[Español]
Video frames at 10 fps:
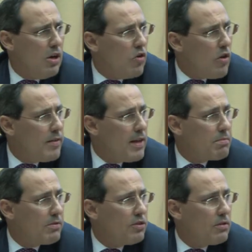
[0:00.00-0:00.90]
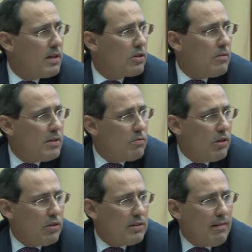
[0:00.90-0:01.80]
Lo decía el profesor Berkovich
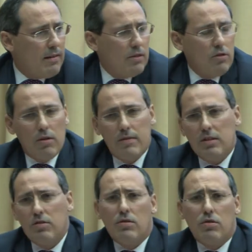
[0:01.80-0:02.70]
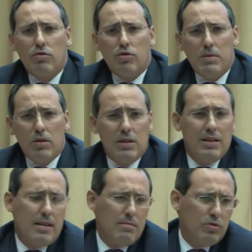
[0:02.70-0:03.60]
cuando estaba hablando de los derechos de los consumidores
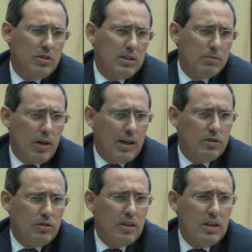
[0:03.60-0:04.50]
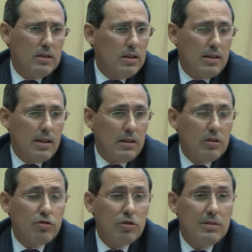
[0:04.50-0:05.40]
ya hace muchísimos años. Decía,
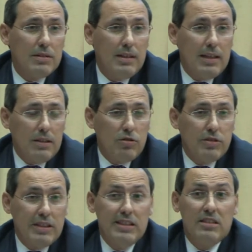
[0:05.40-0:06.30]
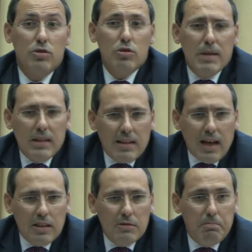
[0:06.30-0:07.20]
estos son derechos
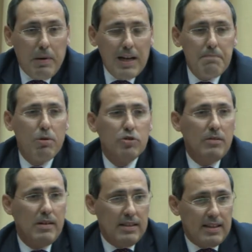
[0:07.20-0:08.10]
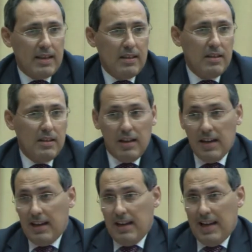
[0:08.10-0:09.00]
instrumentales para posibilitar
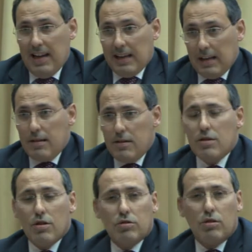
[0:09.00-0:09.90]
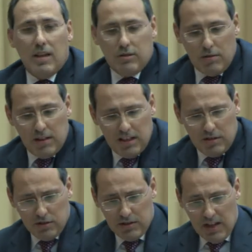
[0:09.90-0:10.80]
el ejercicio de otros tantos
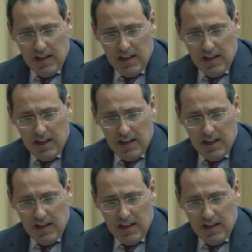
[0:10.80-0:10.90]
derechos.